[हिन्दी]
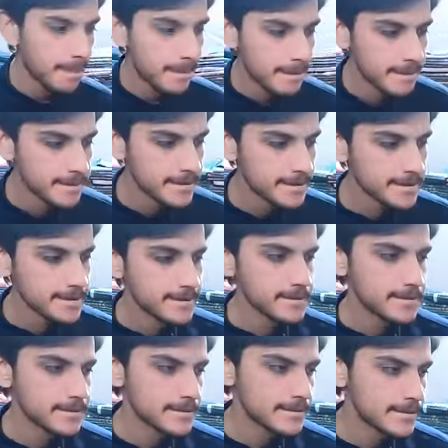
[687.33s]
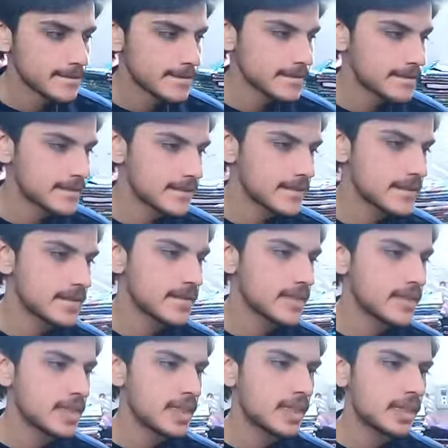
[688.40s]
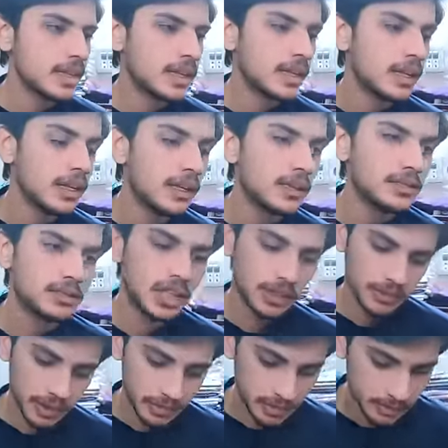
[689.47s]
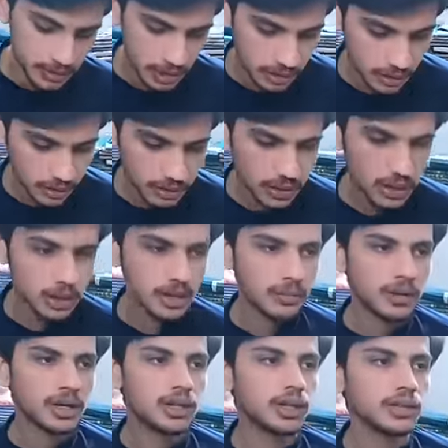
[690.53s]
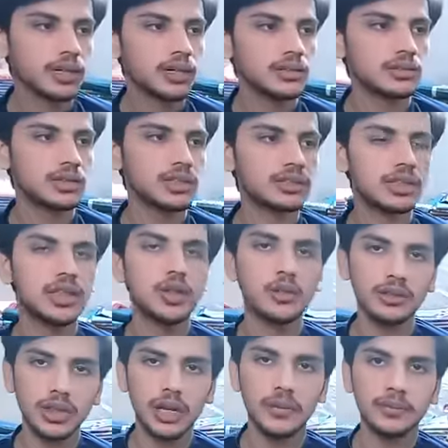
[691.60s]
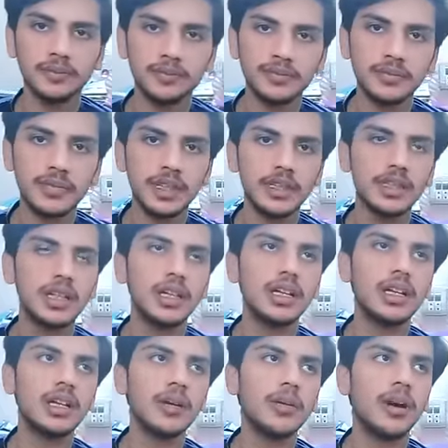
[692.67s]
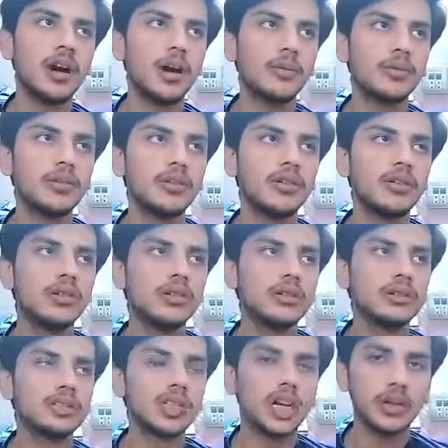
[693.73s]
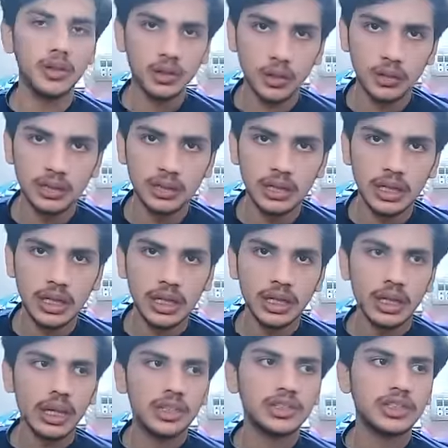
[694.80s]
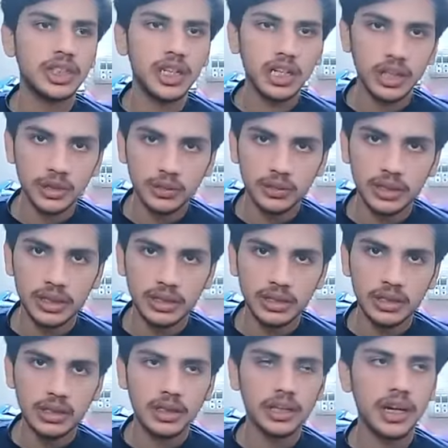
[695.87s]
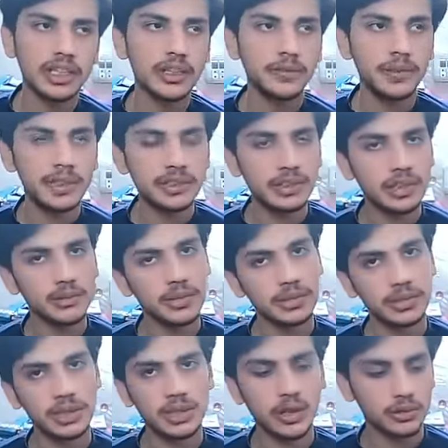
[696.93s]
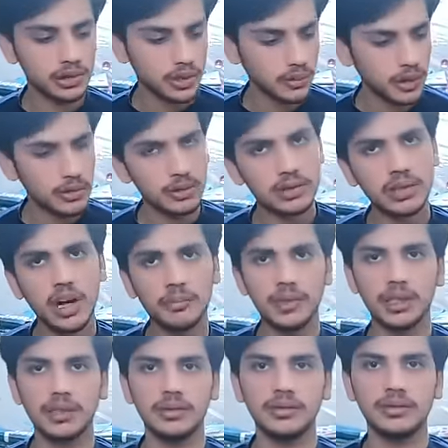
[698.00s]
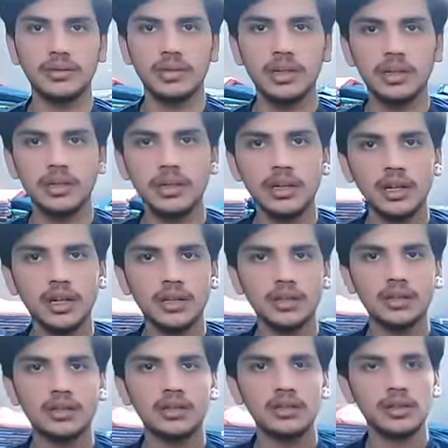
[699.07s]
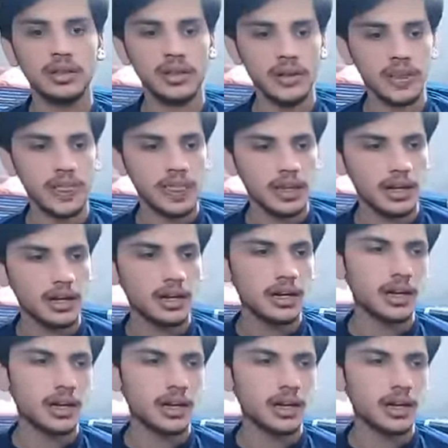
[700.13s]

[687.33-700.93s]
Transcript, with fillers: बताएं चीज़ के अगर किसी ने आना हो तो ड्रेस भी थोड़ा समझा सर मैं समझाता हूँ ये हमारा ना दरअसल गोदाम ये आपको जंग रोड शेख कलोनी काली फीस की मस्जिद है उसके बिल्कुल सामने है सही है इनका नंबर भी चल रहा है अगर कोई हाँ